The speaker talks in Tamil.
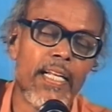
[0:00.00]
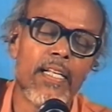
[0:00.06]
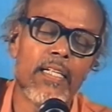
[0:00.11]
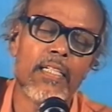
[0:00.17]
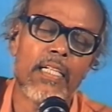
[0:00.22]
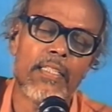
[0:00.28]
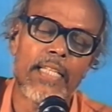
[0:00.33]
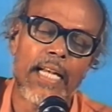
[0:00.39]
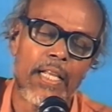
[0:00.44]

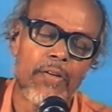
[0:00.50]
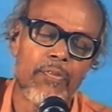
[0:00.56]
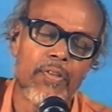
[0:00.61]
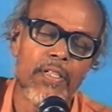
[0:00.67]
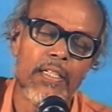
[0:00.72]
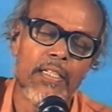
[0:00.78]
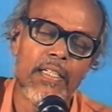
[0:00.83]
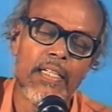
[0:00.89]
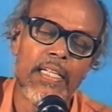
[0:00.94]
இருக்க தலைவன்
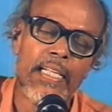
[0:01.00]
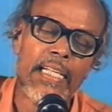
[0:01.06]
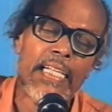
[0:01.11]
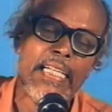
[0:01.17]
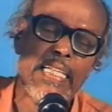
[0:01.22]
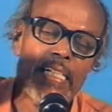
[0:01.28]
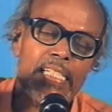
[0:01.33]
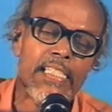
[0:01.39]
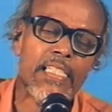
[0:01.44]

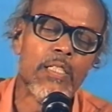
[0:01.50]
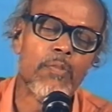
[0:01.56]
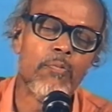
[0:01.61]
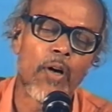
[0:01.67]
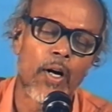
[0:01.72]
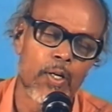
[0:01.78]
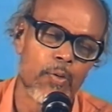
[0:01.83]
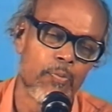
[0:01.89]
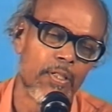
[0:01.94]
இழிந்து
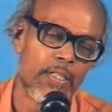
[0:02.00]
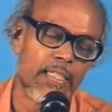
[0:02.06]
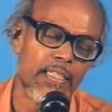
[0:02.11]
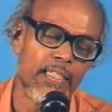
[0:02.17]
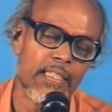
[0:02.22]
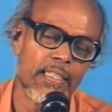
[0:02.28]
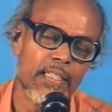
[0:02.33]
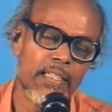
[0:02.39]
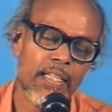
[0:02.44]
மாறுபட்டு
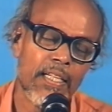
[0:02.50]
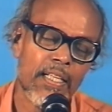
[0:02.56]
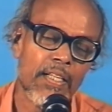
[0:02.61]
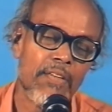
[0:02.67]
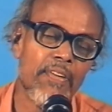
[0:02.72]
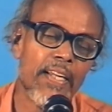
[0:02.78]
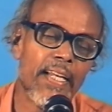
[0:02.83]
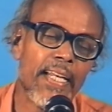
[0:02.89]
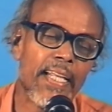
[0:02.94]

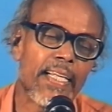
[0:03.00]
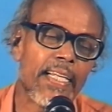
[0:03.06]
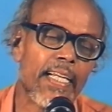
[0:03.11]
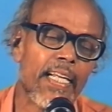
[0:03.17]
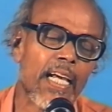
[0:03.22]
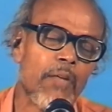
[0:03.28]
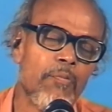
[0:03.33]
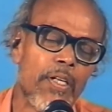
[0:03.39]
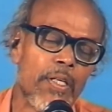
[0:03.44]
வினை
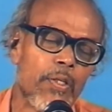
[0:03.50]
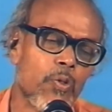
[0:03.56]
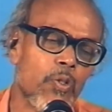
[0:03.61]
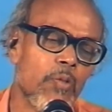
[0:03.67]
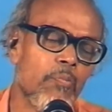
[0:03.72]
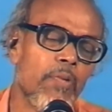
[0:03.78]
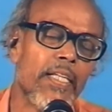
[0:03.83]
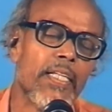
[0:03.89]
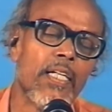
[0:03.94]
கெடாய் மெய்கொண்டு
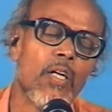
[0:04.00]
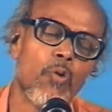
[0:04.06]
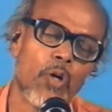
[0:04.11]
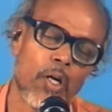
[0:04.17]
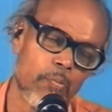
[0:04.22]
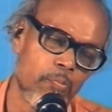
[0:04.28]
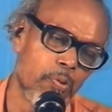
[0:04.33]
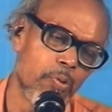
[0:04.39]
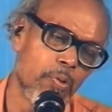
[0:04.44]
மெய்யின
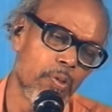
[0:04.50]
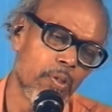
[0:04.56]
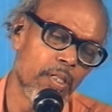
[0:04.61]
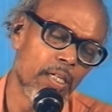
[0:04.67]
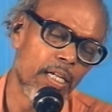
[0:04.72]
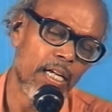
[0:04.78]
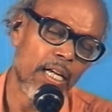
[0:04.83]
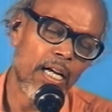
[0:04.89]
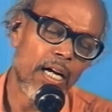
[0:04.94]
உடம்பு
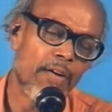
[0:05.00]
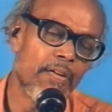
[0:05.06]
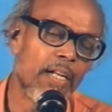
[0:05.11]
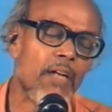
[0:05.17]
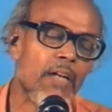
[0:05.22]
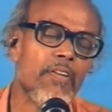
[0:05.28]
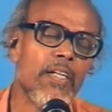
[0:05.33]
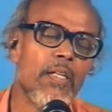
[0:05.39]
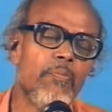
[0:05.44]

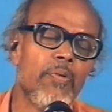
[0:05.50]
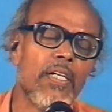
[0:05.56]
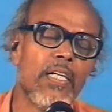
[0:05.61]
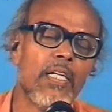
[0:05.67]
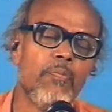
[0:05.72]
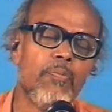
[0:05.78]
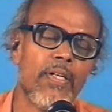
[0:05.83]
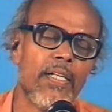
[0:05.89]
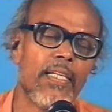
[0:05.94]
நல்வனை பெருக
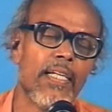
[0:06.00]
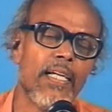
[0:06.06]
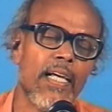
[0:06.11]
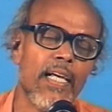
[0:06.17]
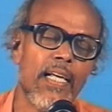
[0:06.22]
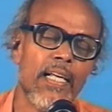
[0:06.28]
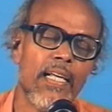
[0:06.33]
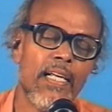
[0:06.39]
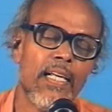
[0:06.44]
பெருக
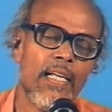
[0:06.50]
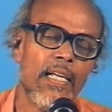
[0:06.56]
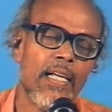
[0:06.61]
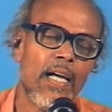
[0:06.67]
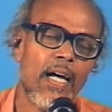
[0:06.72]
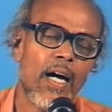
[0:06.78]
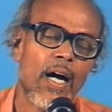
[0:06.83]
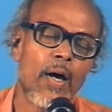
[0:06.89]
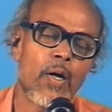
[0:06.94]

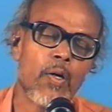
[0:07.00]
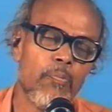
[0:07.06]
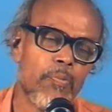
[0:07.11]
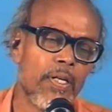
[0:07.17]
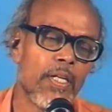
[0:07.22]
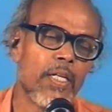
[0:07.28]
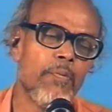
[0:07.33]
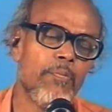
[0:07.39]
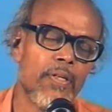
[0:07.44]
அருள்
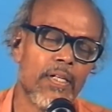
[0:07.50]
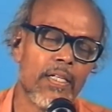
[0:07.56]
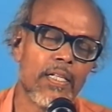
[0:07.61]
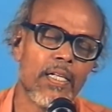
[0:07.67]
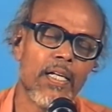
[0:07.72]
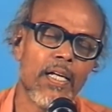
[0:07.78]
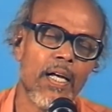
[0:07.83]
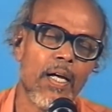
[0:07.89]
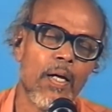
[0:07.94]
பெருக பெருக
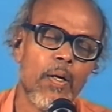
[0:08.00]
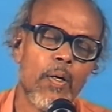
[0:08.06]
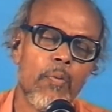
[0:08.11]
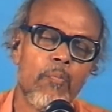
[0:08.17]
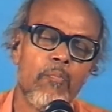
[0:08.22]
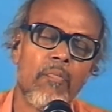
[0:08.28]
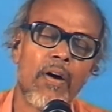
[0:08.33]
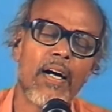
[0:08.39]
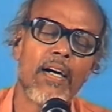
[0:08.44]

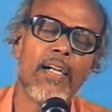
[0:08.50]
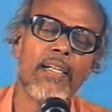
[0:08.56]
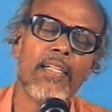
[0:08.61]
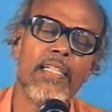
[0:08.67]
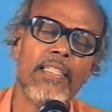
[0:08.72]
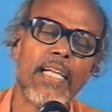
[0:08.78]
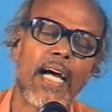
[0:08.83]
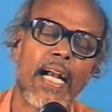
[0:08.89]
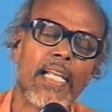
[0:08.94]

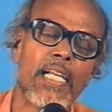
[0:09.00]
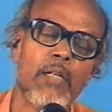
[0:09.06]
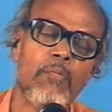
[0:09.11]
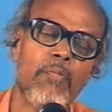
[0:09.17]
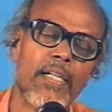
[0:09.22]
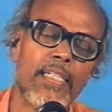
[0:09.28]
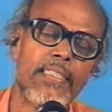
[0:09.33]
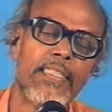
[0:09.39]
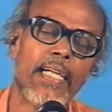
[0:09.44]
மகான்கள் ஞானிகள்
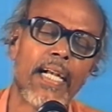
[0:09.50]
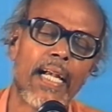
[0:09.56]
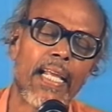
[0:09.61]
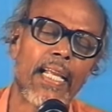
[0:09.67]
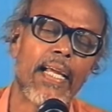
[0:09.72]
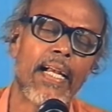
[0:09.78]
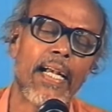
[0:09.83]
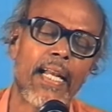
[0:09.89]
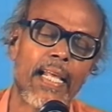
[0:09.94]
மகிழ்ச்சி
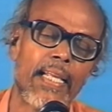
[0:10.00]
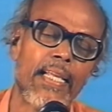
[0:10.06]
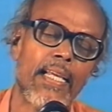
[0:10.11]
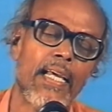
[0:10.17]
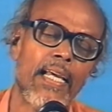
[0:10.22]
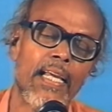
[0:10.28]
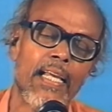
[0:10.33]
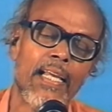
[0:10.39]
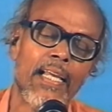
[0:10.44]
அடைய அடைய
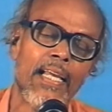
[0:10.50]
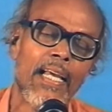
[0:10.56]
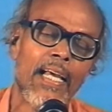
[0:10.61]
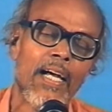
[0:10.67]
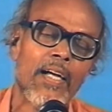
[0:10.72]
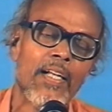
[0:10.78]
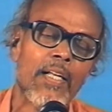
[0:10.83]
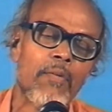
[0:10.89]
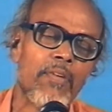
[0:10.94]

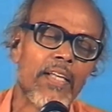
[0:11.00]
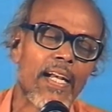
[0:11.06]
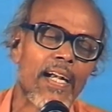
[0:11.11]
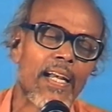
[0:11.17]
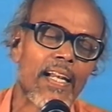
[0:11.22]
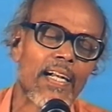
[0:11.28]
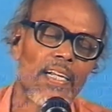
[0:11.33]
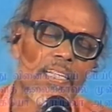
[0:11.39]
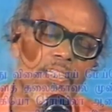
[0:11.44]
நம்ம
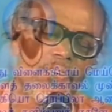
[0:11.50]
இரண்டரை காந்து